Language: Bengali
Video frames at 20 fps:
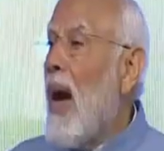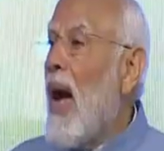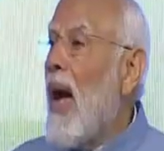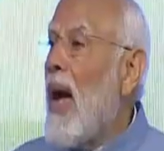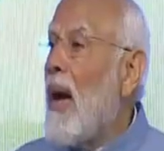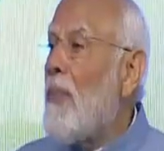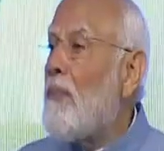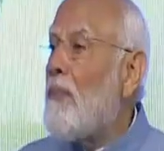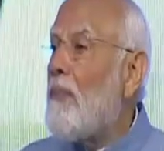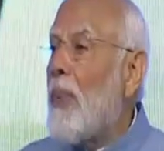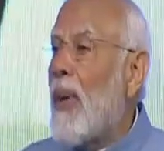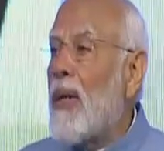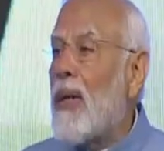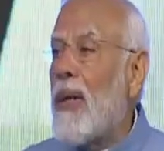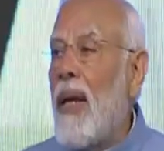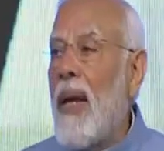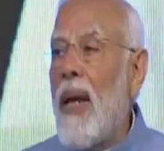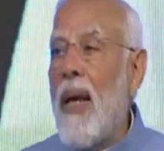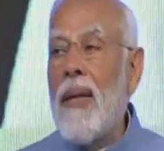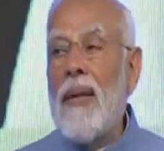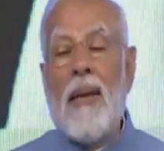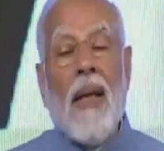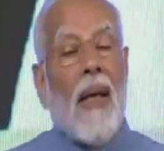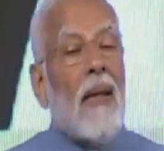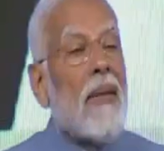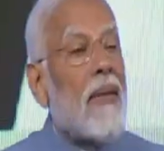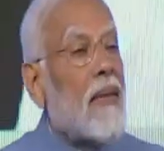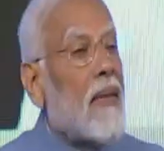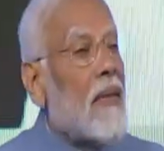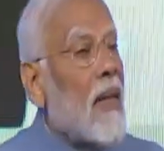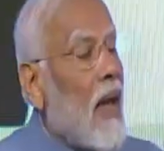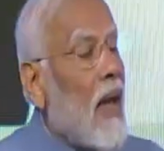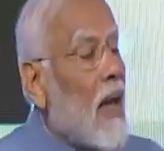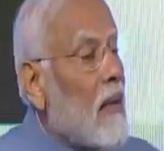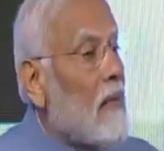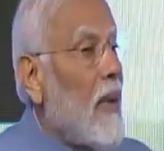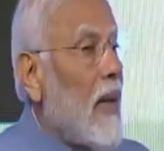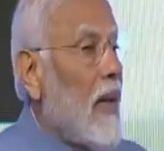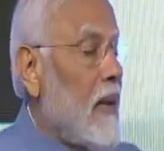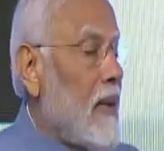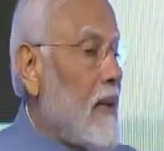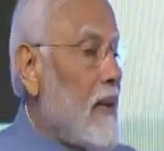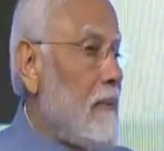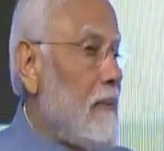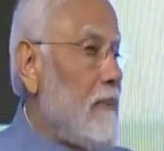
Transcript: আমি গত দশ বছরে